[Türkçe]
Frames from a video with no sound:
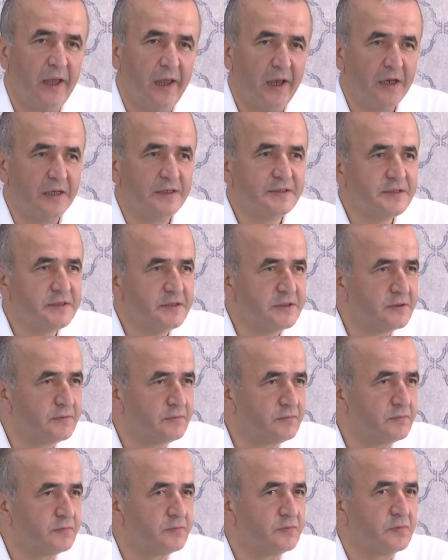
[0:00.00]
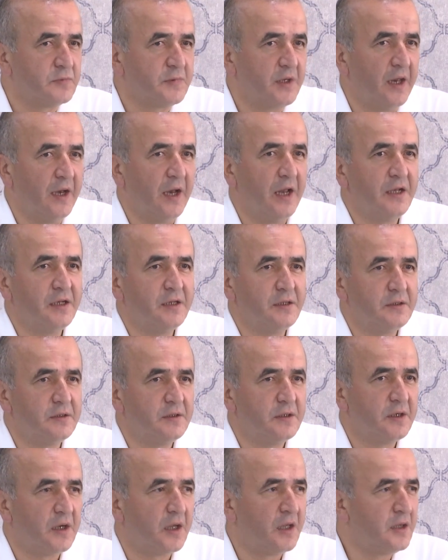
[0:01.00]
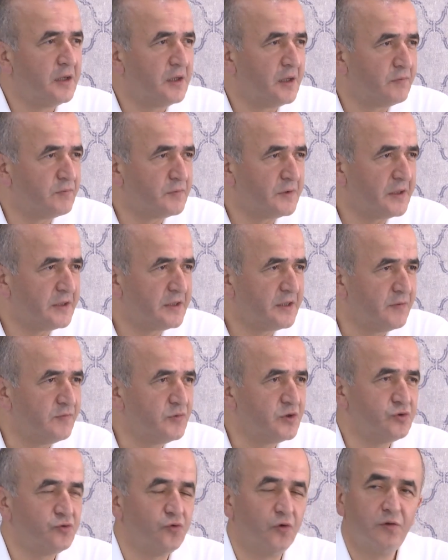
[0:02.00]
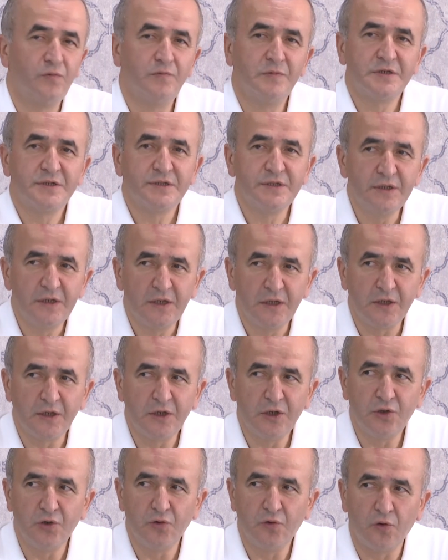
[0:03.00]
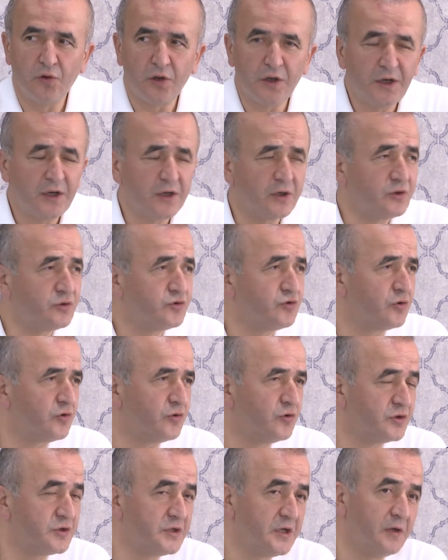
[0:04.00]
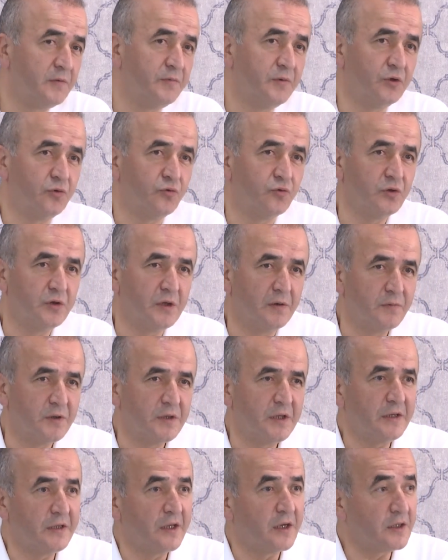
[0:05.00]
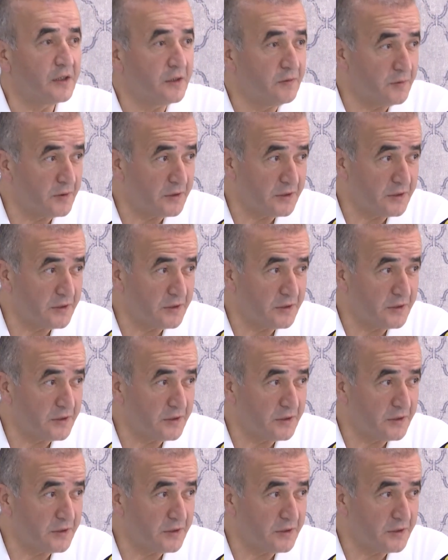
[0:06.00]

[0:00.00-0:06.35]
Elazığ'ın genel anlamda temiz olmasıyla ilgili olarak çok özel bir gündemi de takip